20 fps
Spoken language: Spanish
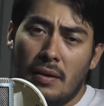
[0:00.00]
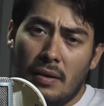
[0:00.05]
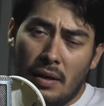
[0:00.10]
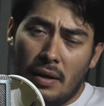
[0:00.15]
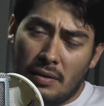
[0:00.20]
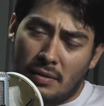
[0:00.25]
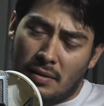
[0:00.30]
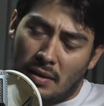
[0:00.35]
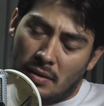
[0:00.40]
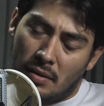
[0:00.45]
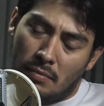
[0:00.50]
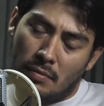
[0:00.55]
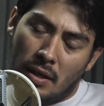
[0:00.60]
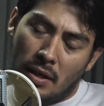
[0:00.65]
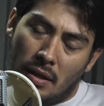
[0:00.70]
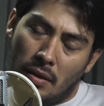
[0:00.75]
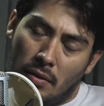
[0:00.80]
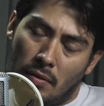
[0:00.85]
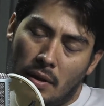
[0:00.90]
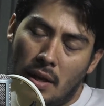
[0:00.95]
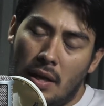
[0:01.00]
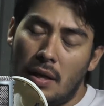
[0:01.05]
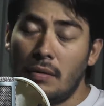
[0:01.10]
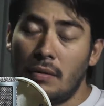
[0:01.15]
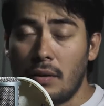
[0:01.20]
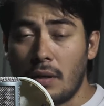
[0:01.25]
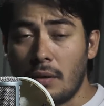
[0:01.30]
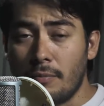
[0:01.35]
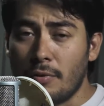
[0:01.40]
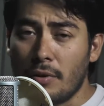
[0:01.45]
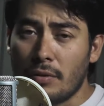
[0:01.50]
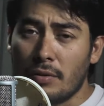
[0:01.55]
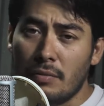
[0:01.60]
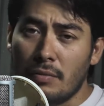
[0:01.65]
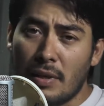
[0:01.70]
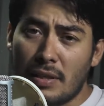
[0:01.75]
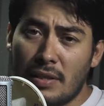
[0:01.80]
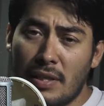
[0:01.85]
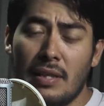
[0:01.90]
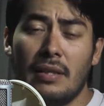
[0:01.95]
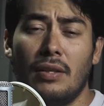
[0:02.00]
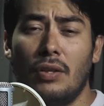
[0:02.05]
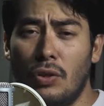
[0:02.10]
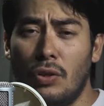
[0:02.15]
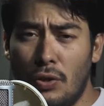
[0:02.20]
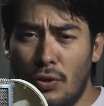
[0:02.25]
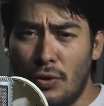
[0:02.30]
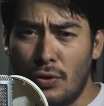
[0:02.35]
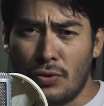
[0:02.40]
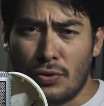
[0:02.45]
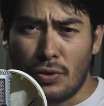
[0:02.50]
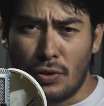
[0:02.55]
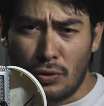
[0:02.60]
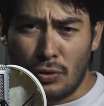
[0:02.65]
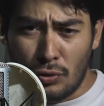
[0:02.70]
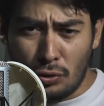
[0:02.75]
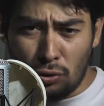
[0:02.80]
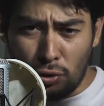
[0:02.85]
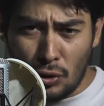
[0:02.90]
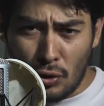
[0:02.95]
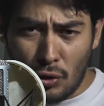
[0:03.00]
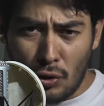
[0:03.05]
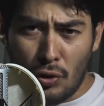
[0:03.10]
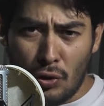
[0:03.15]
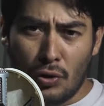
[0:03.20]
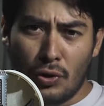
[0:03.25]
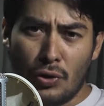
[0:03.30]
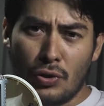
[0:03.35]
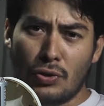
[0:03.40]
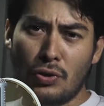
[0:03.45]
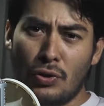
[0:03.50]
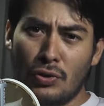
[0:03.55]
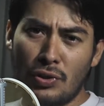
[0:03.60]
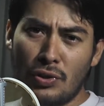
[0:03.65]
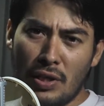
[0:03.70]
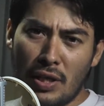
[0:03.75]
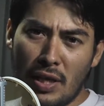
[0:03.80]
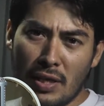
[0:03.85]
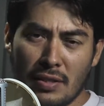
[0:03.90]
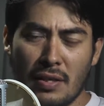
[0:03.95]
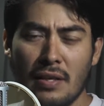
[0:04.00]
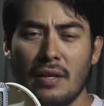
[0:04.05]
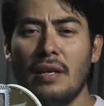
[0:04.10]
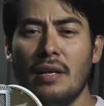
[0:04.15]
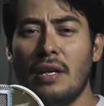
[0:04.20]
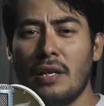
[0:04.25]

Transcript: Esta semana no la hago, la próxima sí. No, son todos los días.